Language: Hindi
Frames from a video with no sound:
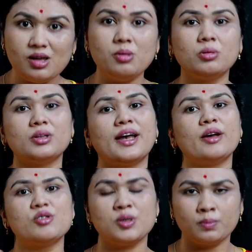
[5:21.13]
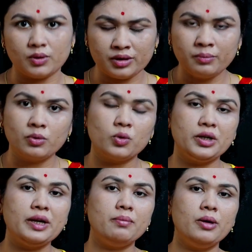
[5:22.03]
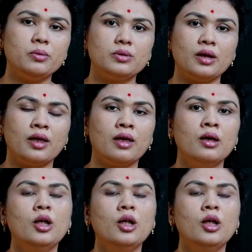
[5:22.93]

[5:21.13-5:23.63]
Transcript: ई e होता है कुछ इंपॉर्टेंट प्रोटीन भी होते हैं